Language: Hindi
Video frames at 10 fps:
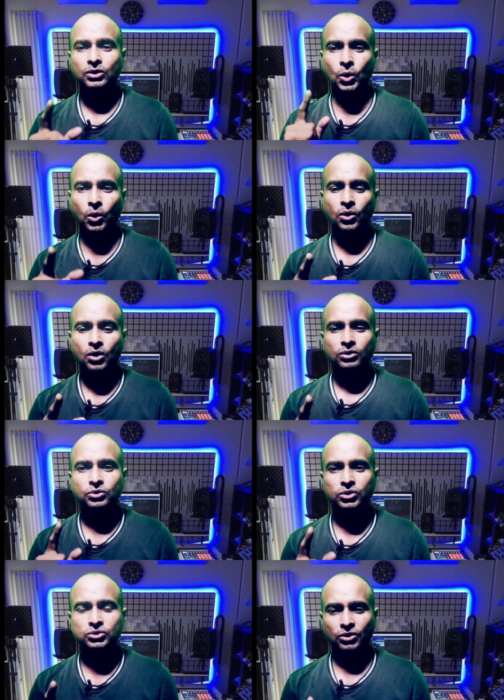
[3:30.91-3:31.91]
तो
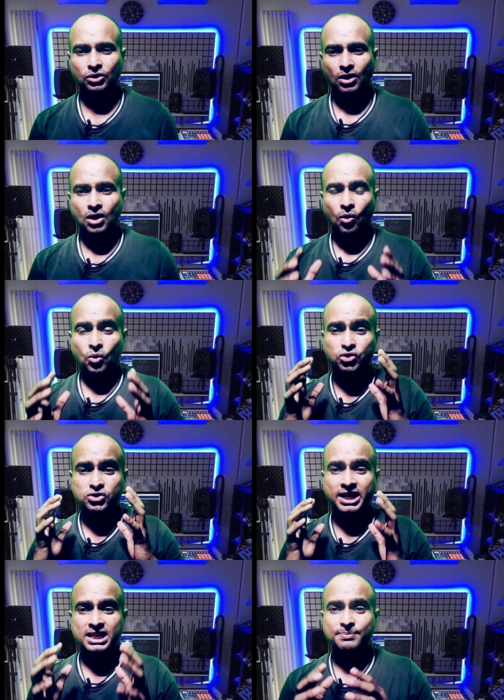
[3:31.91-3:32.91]
दोस्तों
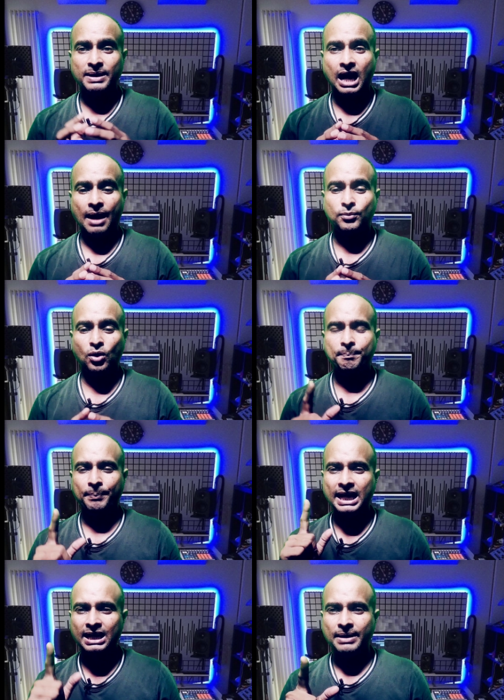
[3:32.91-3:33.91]
उस केस में आपको
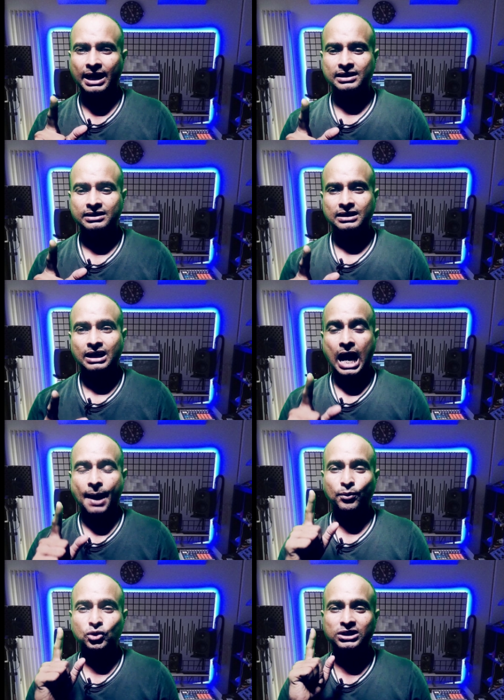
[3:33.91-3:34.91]
पहली बार
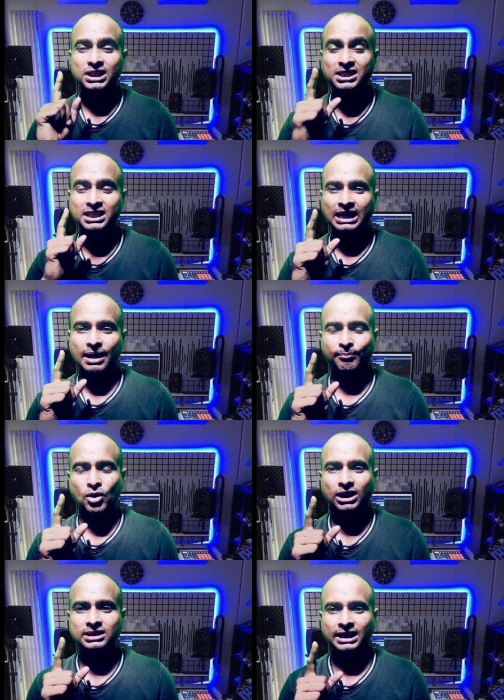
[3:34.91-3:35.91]
आपको तीस दिन का
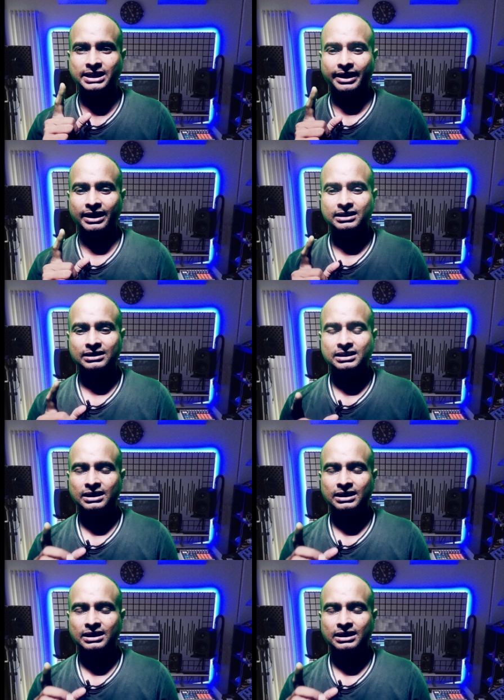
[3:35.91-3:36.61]
मोहलत दिया जाएगा